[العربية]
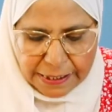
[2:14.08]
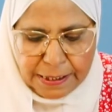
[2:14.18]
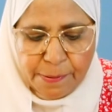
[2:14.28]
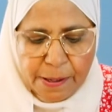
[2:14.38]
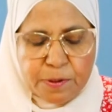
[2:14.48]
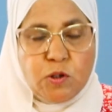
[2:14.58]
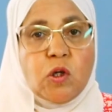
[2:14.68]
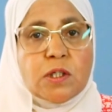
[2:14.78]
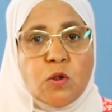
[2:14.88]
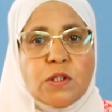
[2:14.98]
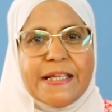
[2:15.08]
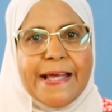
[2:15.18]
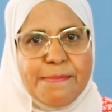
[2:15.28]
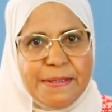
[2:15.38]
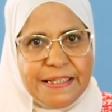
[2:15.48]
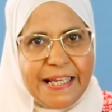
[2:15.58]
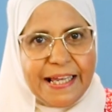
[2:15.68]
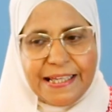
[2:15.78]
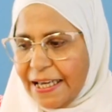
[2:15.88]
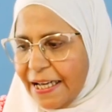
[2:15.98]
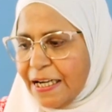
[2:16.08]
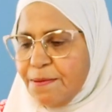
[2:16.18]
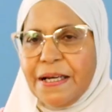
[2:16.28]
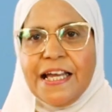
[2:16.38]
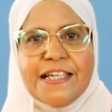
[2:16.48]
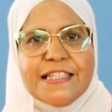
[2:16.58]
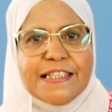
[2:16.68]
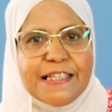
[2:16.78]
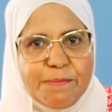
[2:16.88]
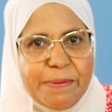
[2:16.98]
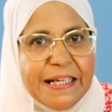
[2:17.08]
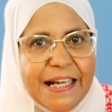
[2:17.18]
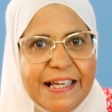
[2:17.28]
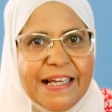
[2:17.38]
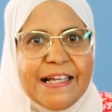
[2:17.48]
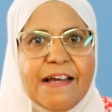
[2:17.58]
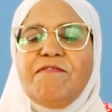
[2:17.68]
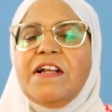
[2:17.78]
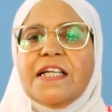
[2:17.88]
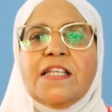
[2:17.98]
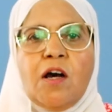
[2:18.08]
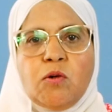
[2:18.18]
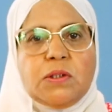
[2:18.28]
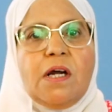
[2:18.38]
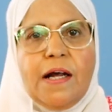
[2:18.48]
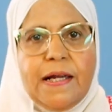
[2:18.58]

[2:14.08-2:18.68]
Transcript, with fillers: هسيبها بالصويا صوص خمس دقايق على ما اجهز التتبيله الجافه اللي انا هحطها